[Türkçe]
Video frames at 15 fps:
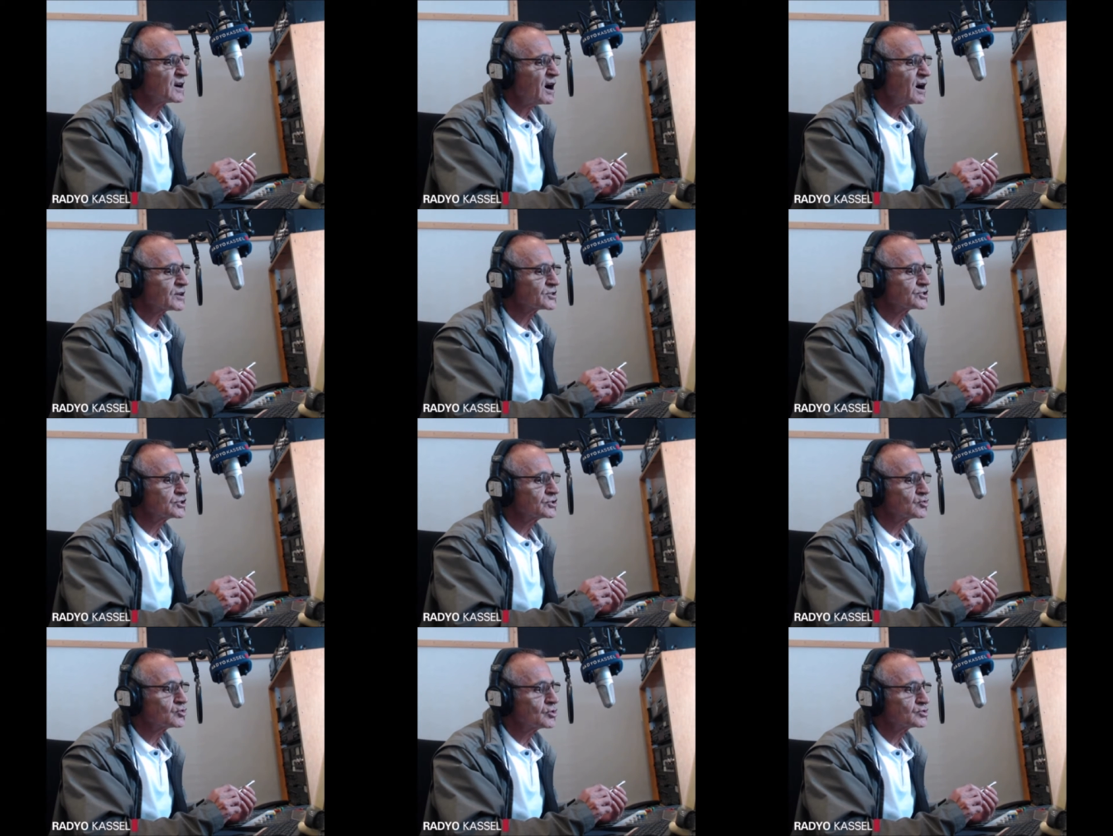
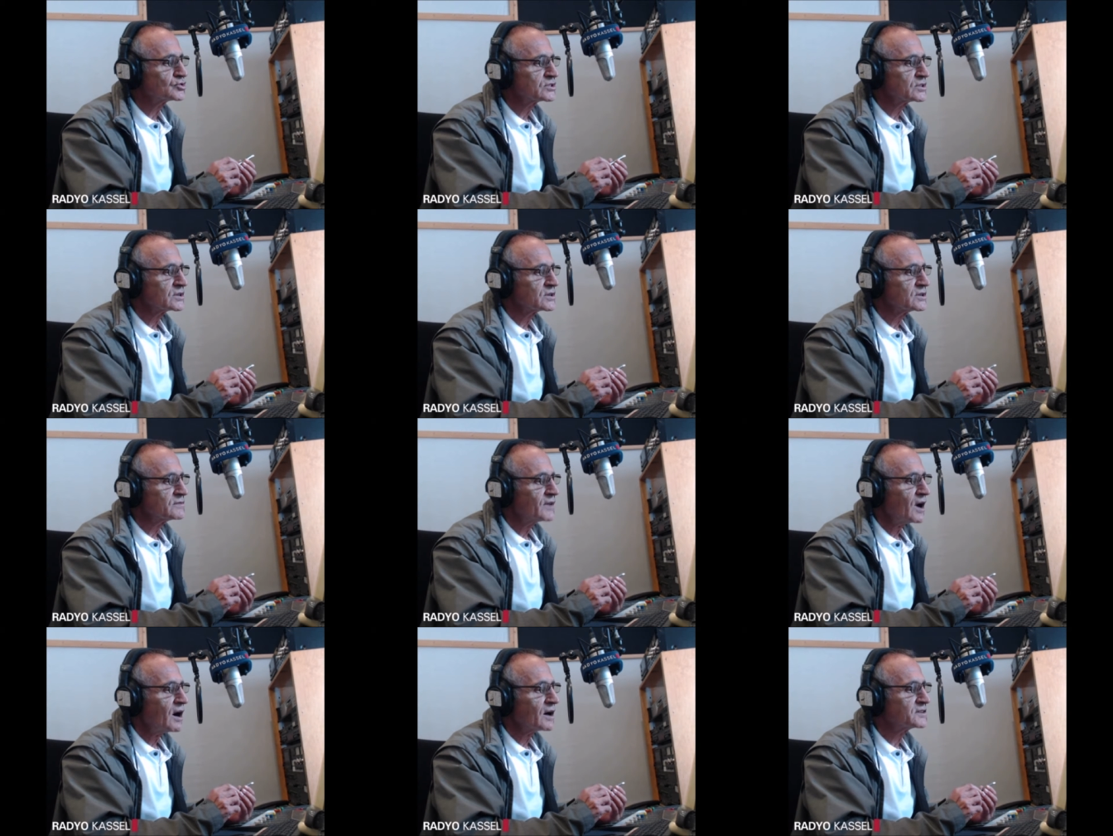karşı gösteri
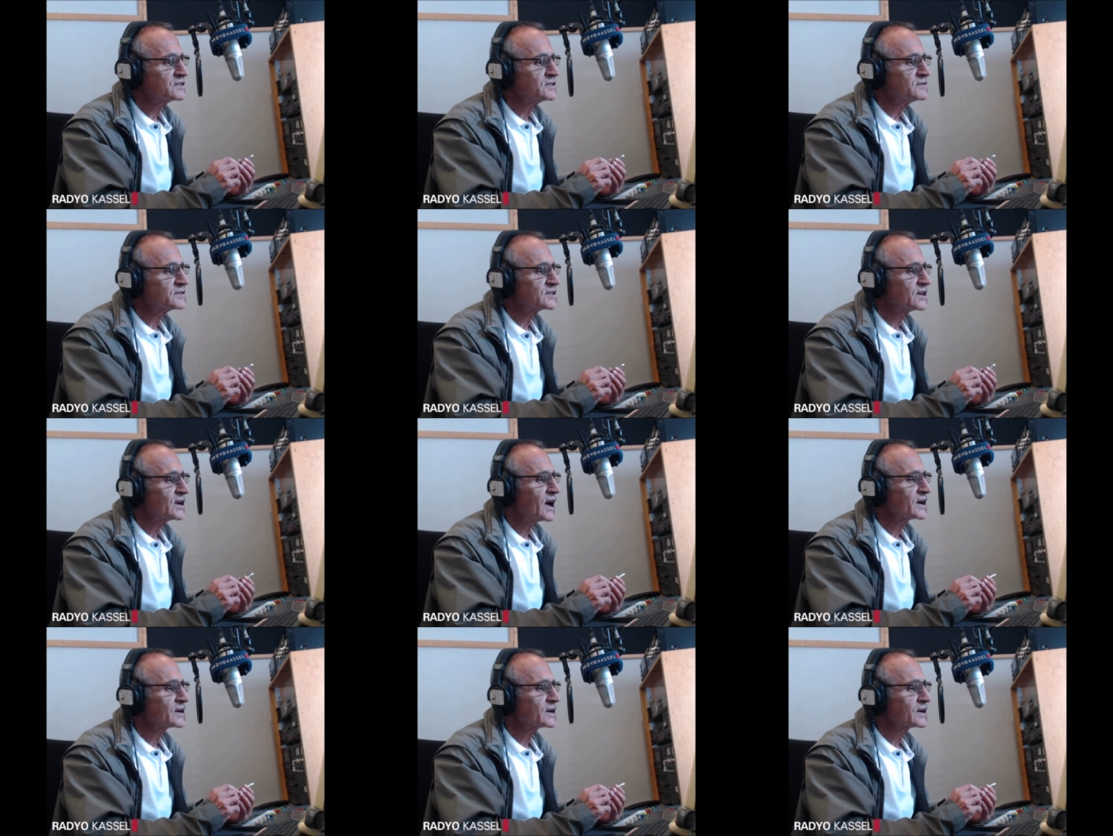ve aktiviteler